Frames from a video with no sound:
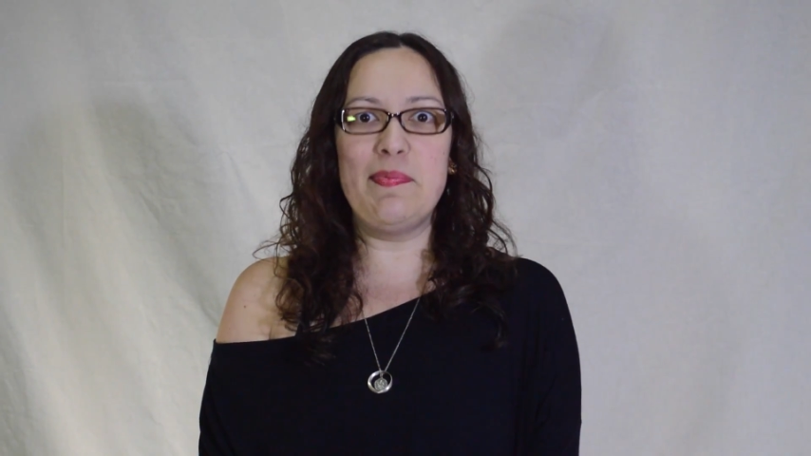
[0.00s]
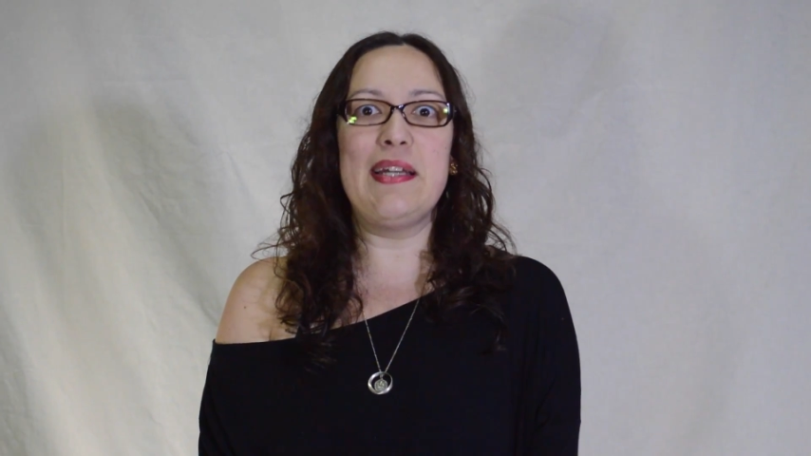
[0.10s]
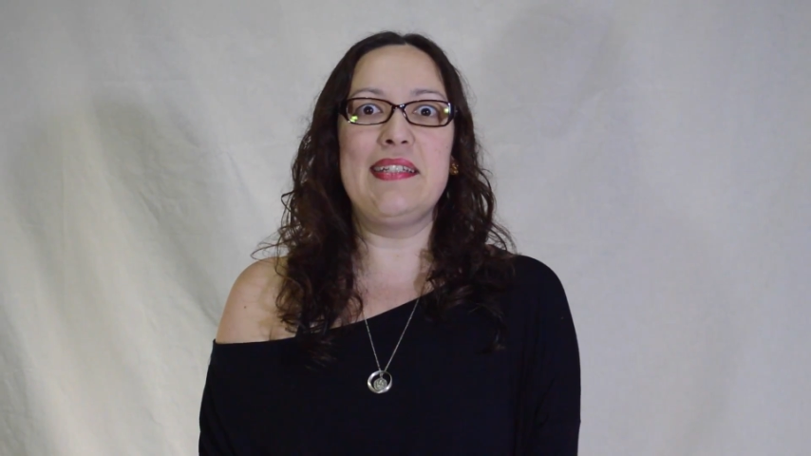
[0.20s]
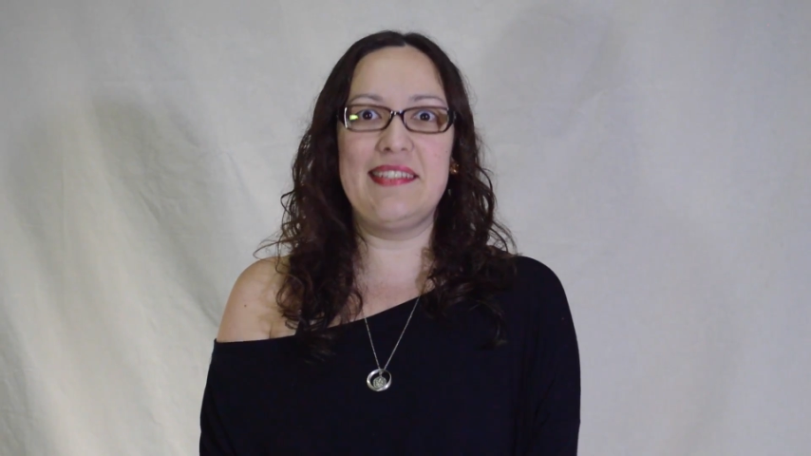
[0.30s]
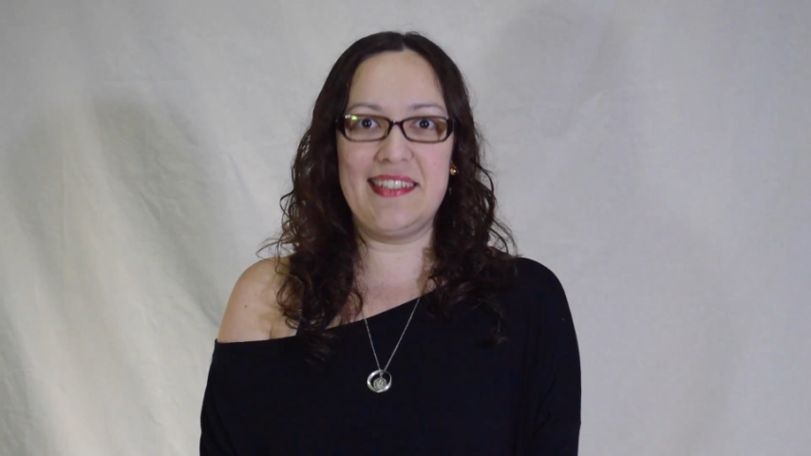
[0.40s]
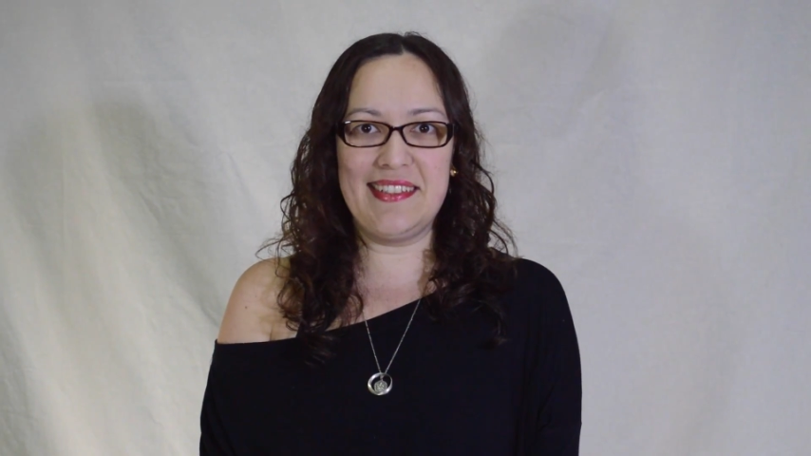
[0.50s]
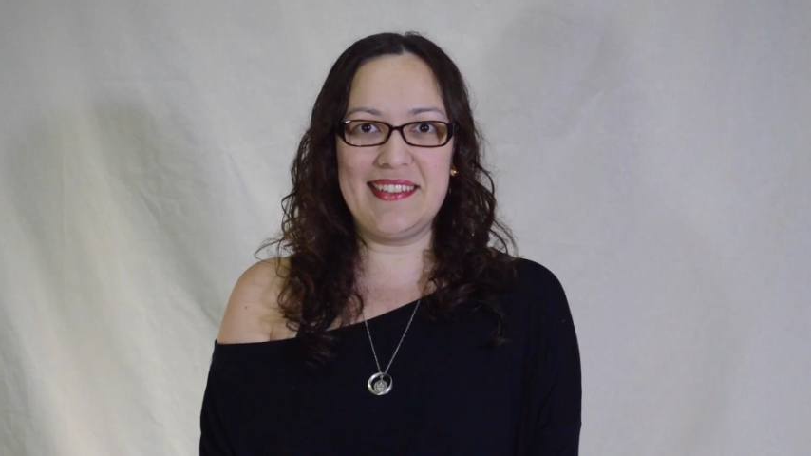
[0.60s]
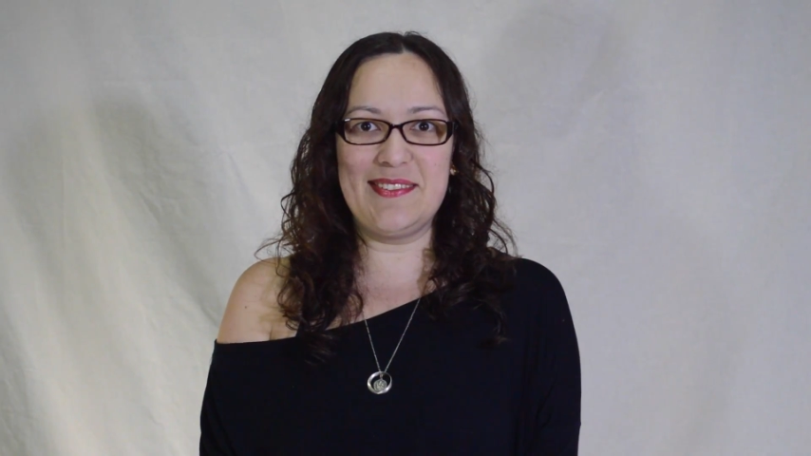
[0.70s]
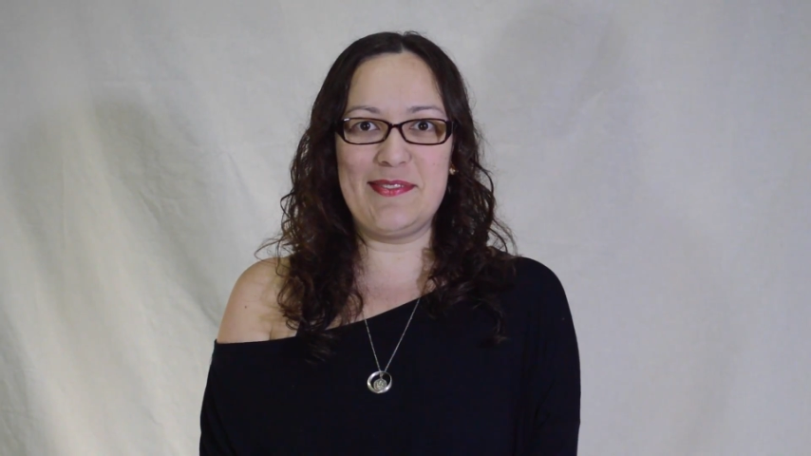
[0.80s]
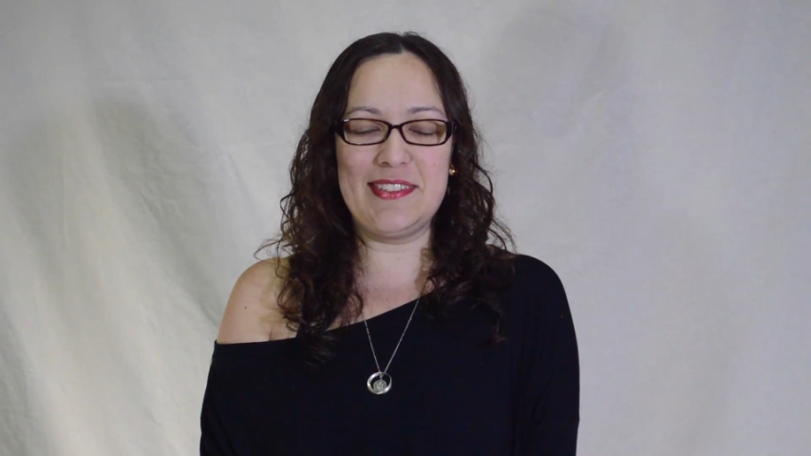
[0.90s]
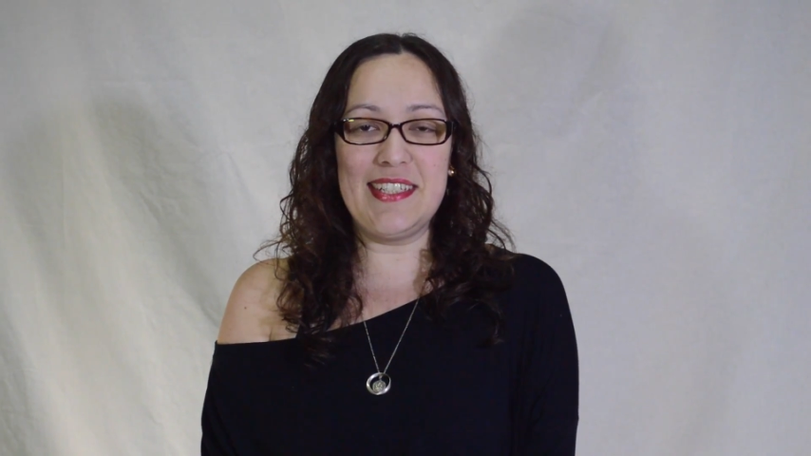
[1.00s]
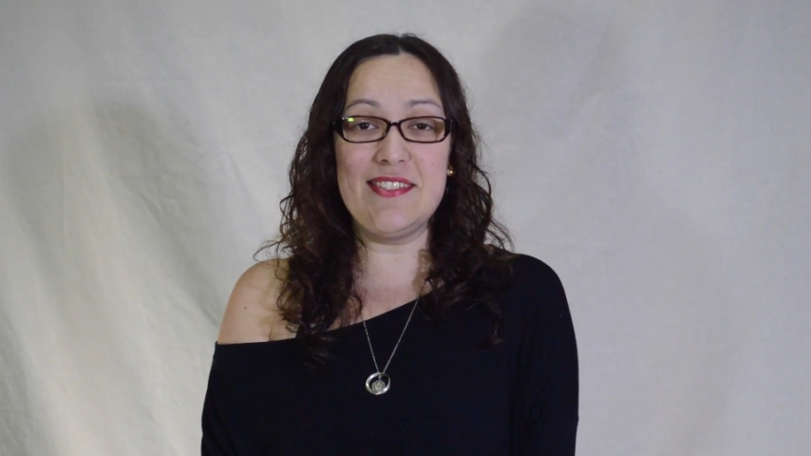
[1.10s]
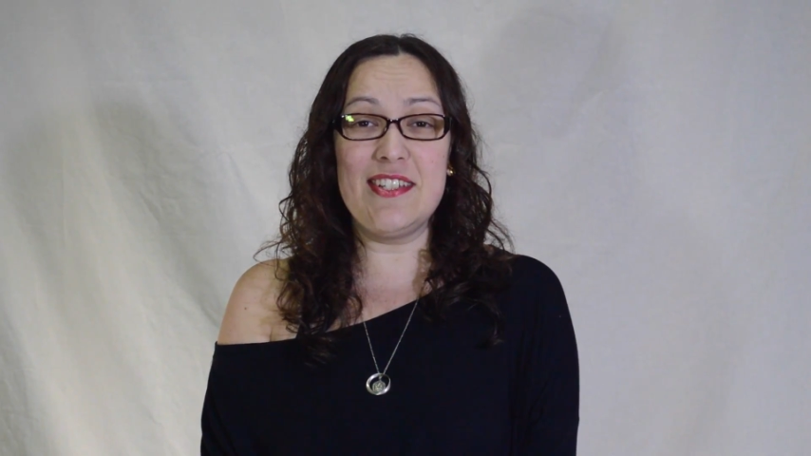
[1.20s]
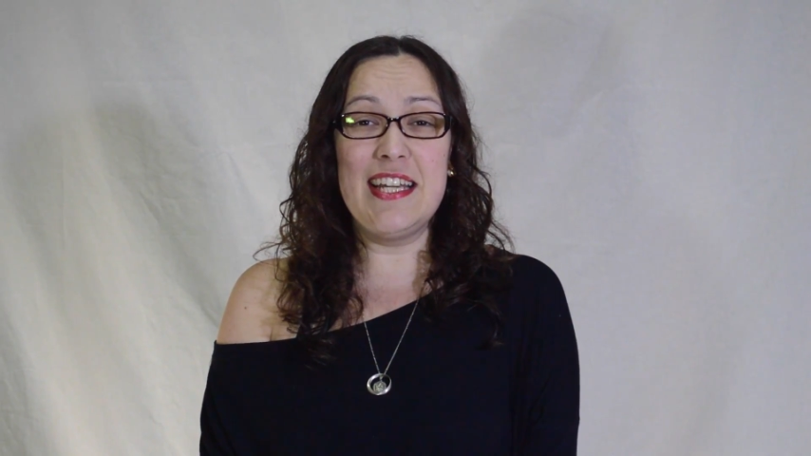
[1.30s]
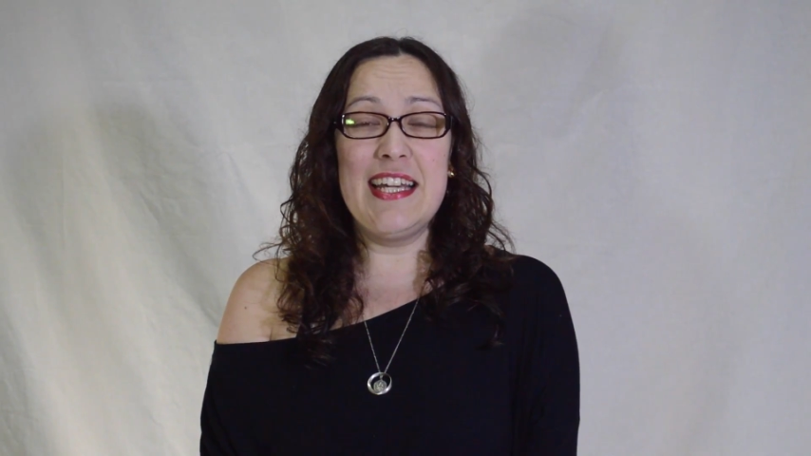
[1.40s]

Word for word: pedra, na é verdade.